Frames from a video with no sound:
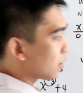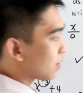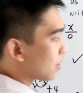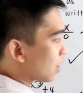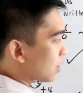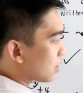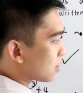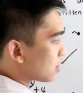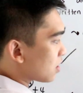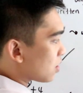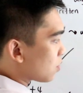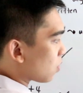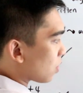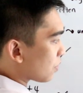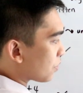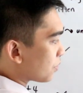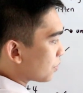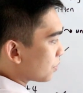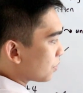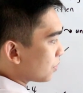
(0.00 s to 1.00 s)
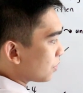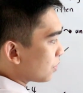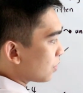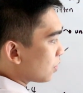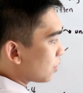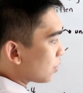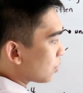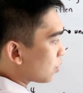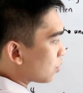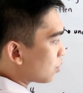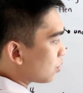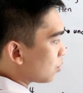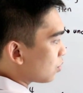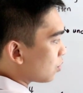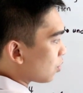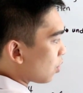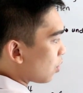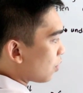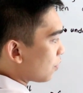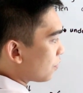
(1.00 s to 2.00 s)
That is equal to
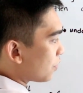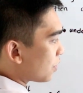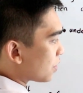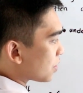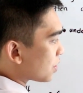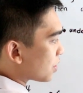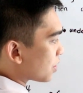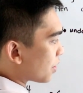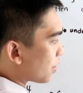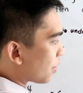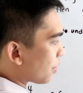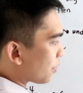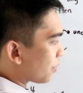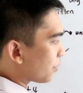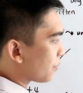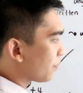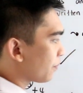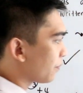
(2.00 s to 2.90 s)
2 over 0